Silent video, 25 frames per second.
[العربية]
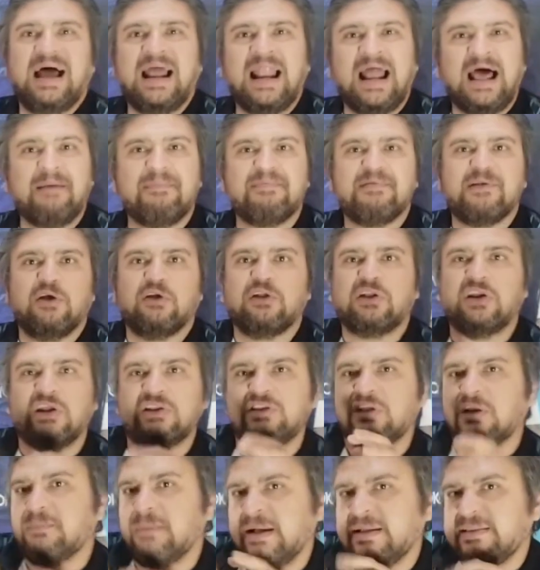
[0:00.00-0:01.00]
العب زي
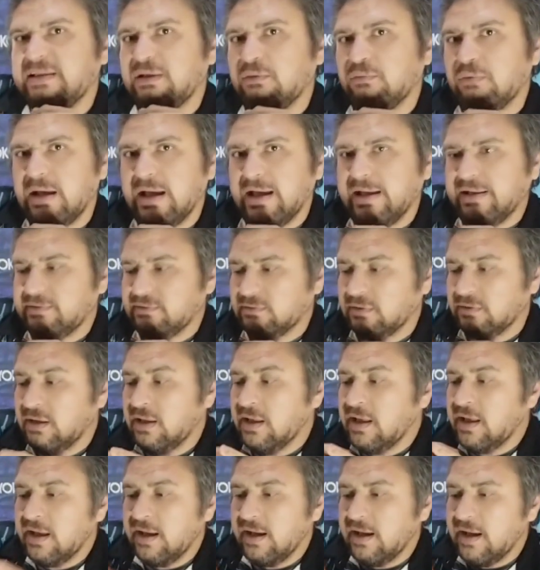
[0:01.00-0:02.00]
3 4 2 1
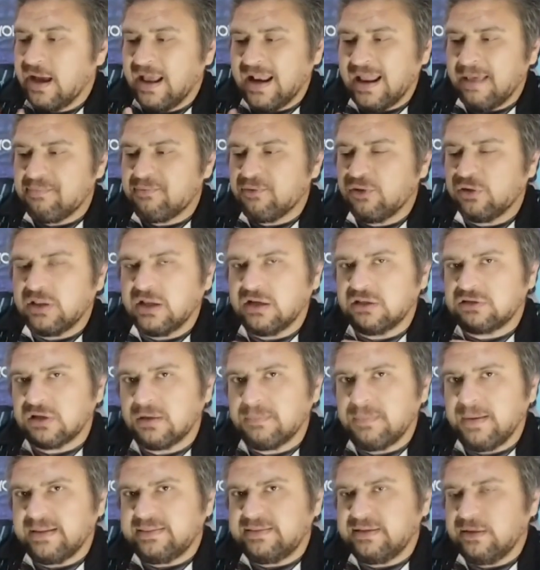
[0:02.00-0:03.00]
العب زي
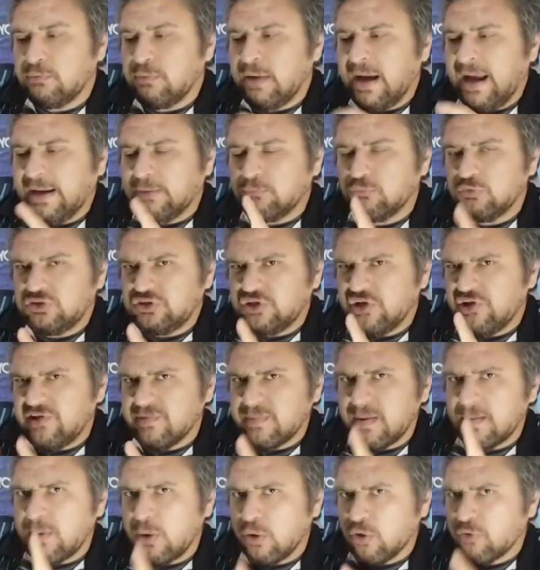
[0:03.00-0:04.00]
3 4 2 1
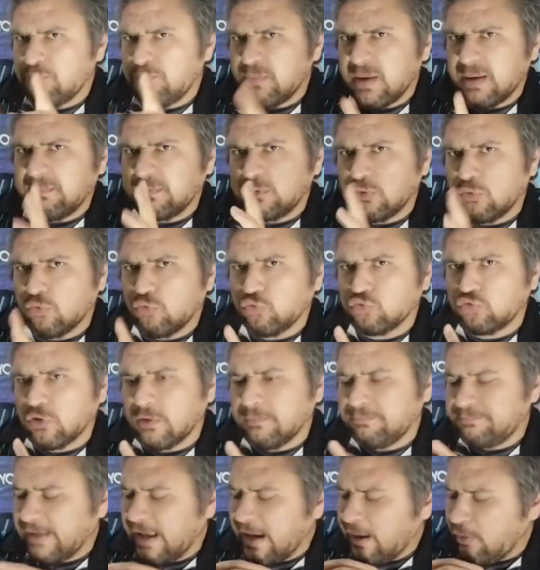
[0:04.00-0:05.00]
وتشيلسي بقى معروف مكمن
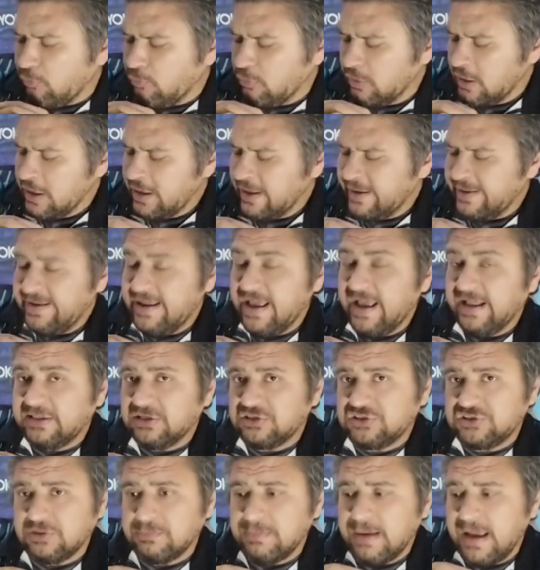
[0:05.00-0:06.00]
الخطوره بتاعه
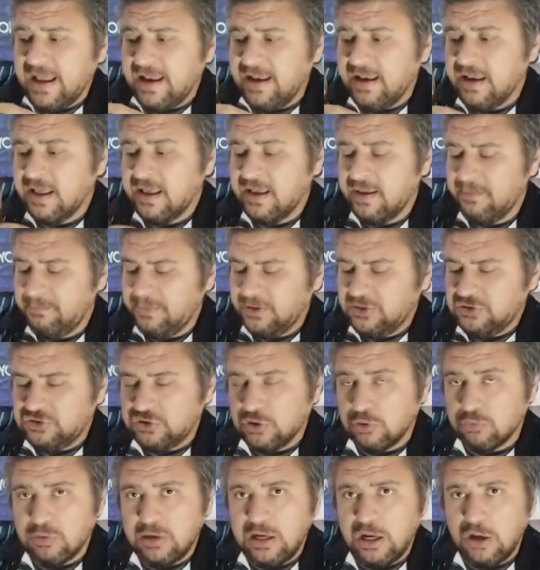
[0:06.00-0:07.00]
ناحيه الشمال بن
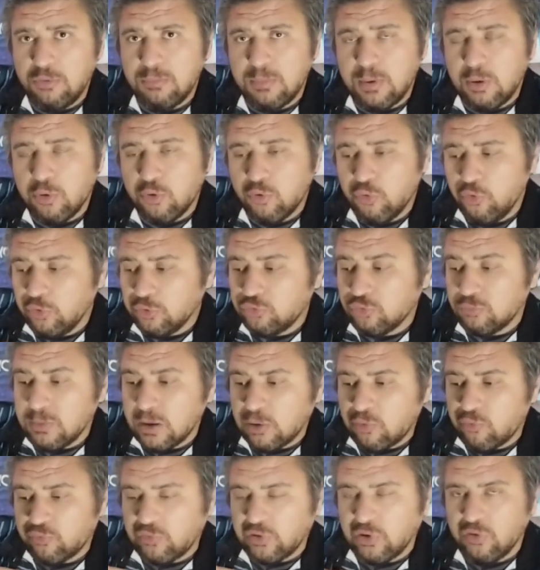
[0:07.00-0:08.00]
شيروين لو موجود
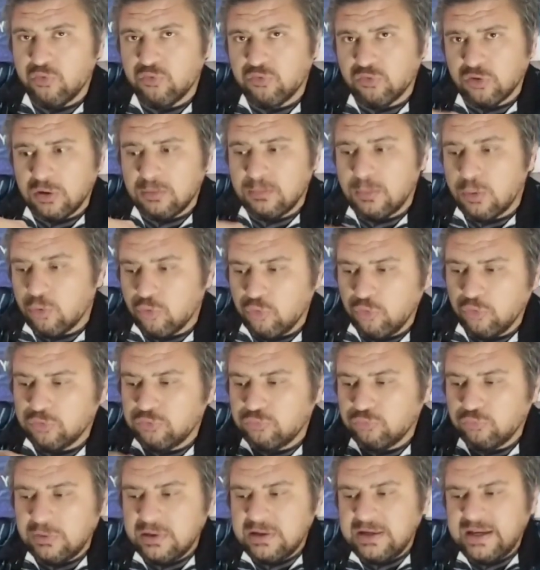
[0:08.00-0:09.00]
وماركوس الونسو لو
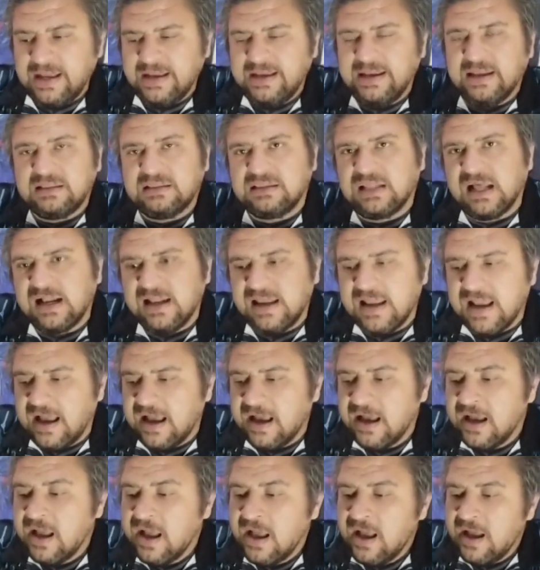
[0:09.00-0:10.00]
موجود والناحيه
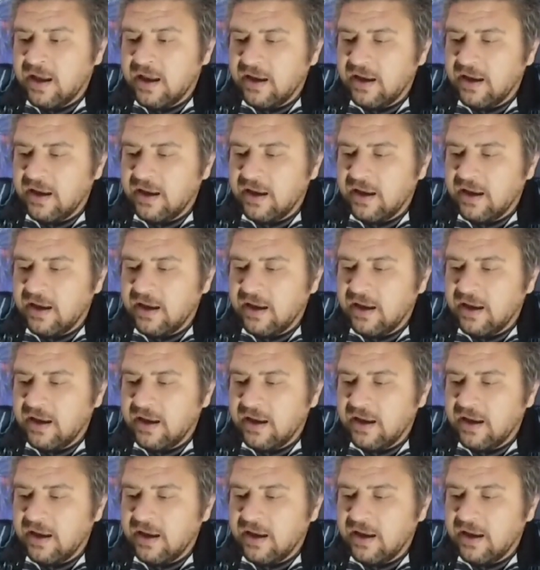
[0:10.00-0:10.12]
الثانيه